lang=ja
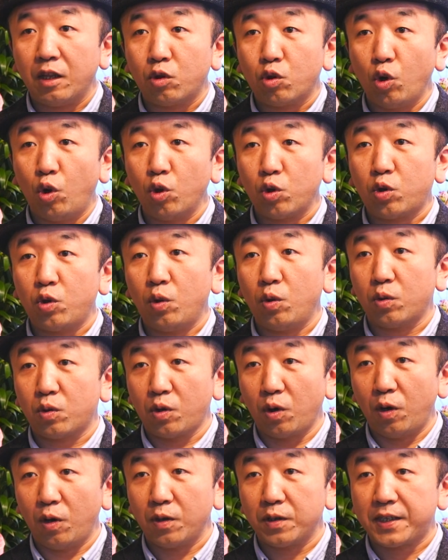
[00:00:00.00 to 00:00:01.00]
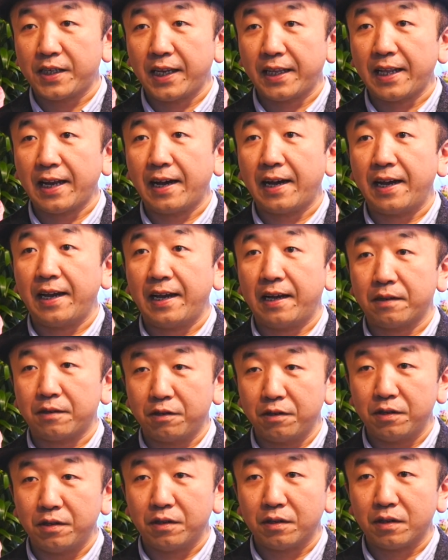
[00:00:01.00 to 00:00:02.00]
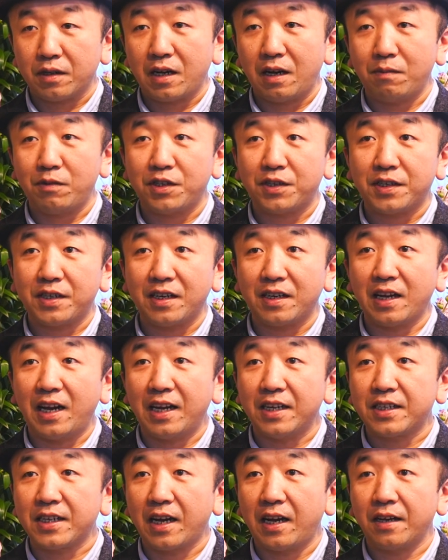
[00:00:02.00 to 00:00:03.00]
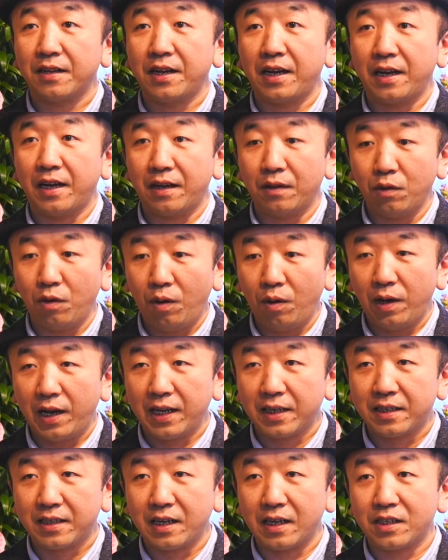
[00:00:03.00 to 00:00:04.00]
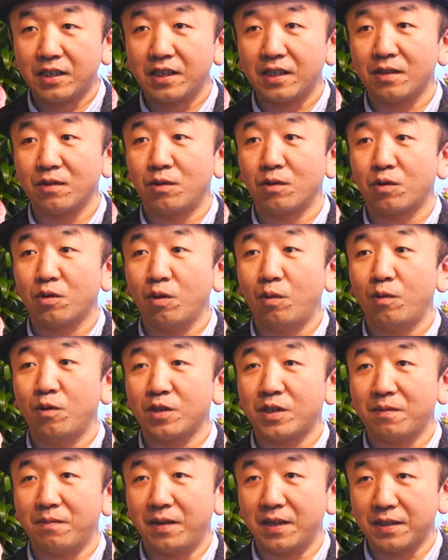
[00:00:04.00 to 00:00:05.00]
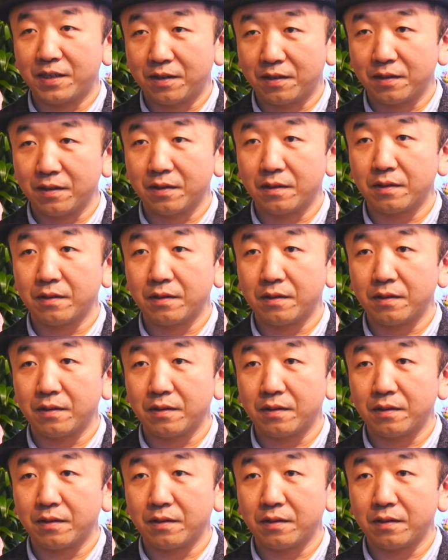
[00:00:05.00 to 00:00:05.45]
東京都世田谷区株式会社花屋の秋田慎吾と申します